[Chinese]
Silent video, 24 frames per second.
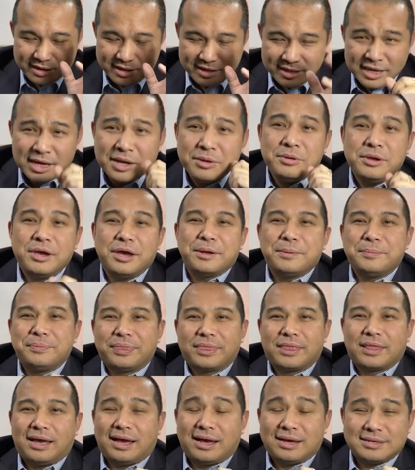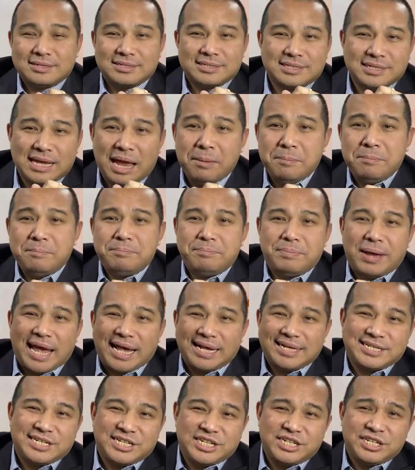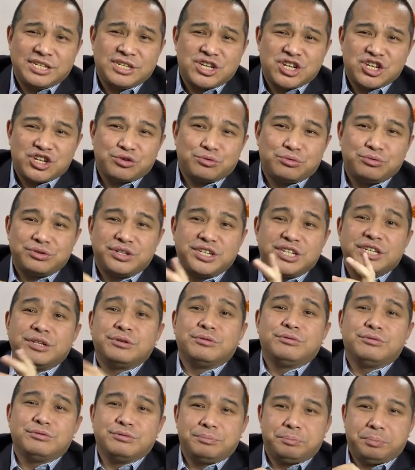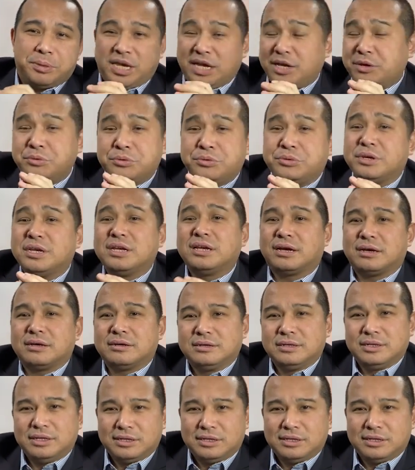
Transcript: 一个月啊，三百七十户新户，平均啊